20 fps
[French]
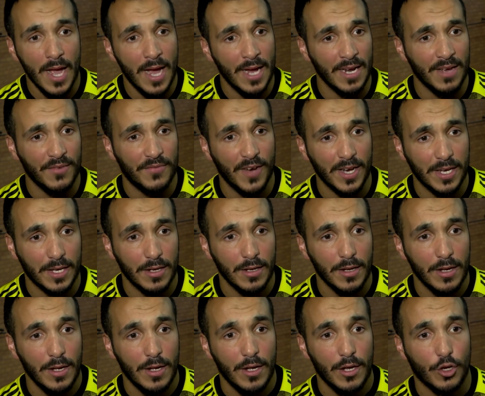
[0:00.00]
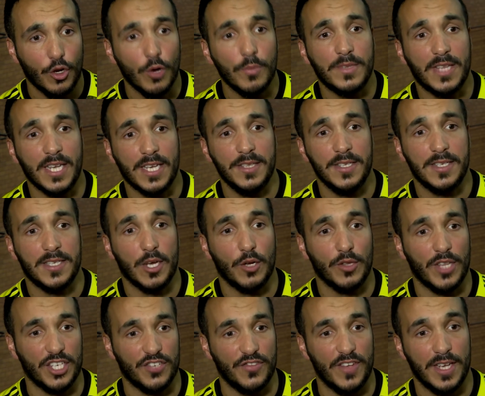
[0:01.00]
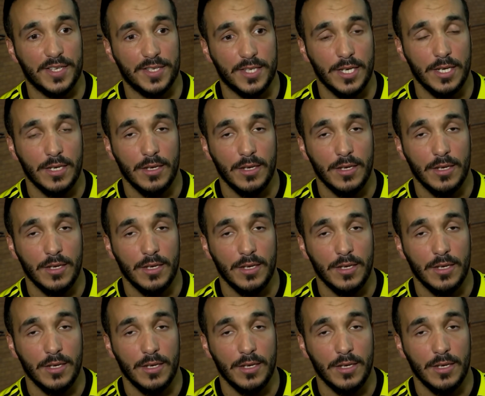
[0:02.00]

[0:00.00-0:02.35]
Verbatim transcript: un l'INFAC comme technicien en HVAC.